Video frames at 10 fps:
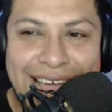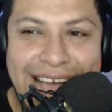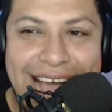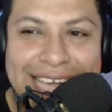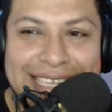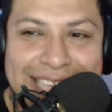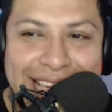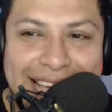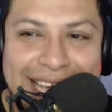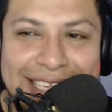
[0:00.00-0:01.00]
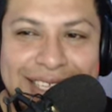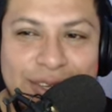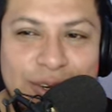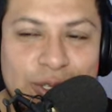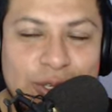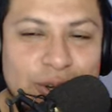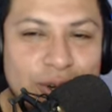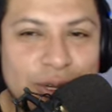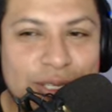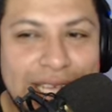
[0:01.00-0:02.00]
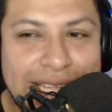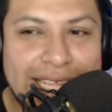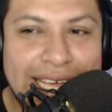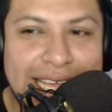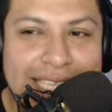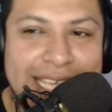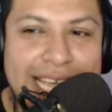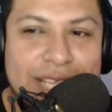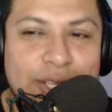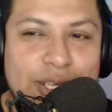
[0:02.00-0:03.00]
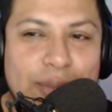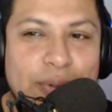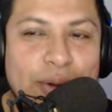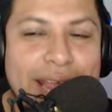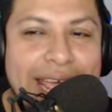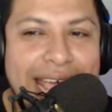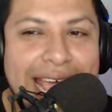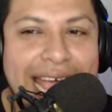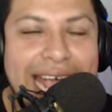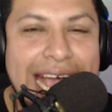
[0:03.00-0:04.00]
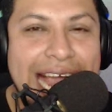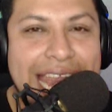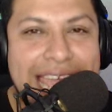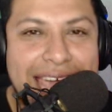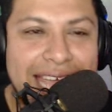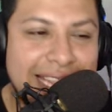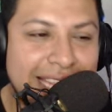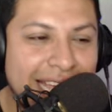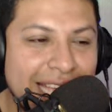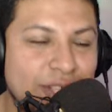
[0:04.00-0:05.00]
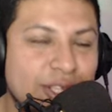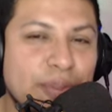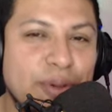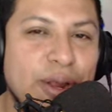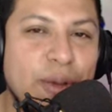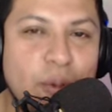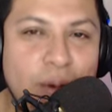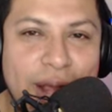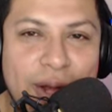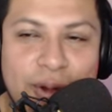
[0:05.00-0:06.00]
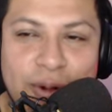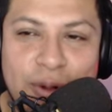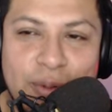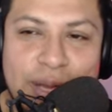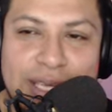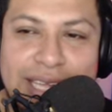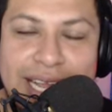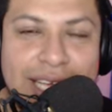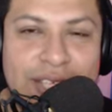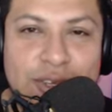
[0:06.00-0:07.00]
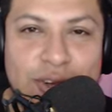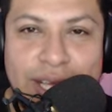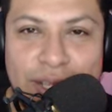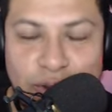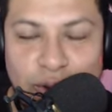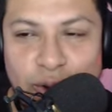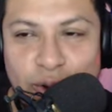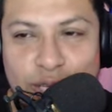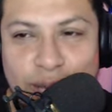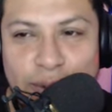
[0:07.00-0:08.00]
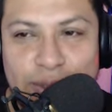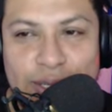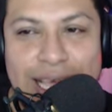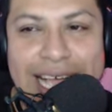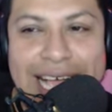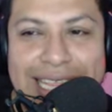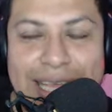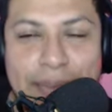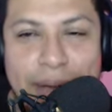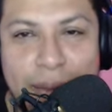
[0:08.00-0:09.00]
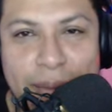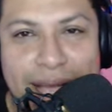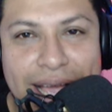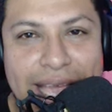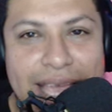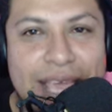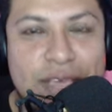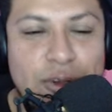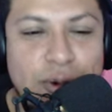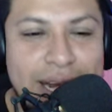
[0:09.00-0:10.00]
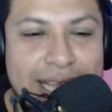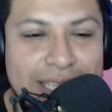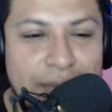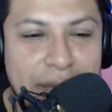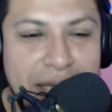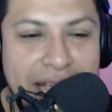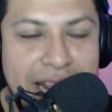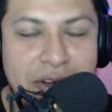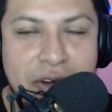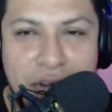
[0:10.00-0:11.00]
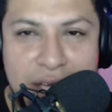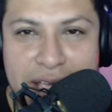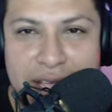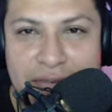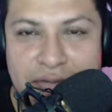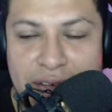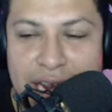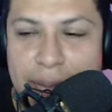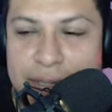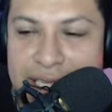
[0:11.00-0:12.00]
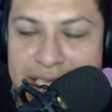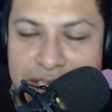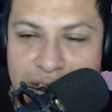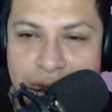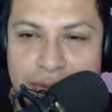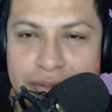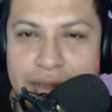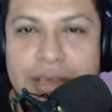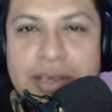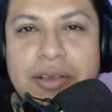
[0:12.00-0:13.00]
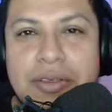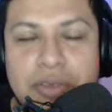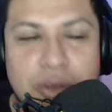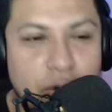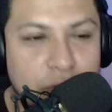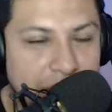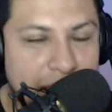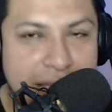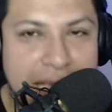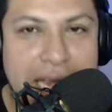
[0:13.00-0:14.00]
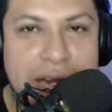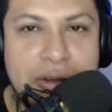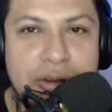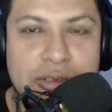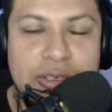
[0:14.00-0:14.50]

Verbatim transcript: Así es, no son cositas, dice. Esto se pone caliente, esto se pone bueno, como dice la canción que todos conocemos. Katia Palma y Joana San Miguel. Hoy fue la presentación, todos tranquilos,